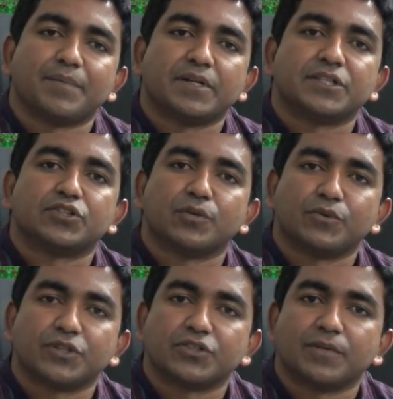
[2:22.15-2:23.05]
আপনার সেই
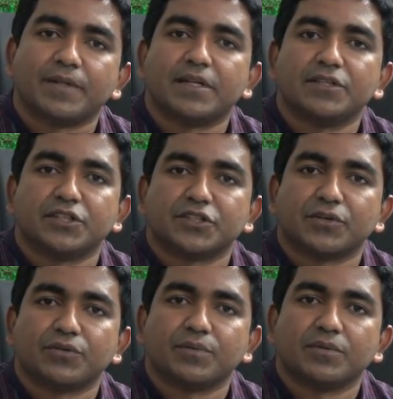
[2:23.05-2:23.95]
সমস্যার সমাধানের চেষ্টা
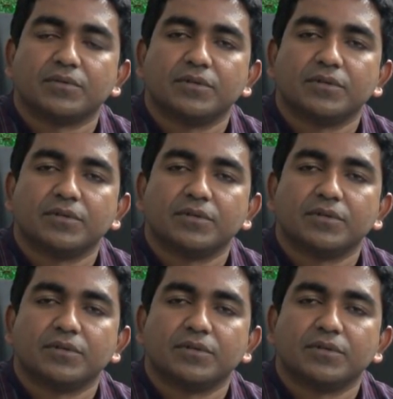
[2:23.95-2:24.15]
করব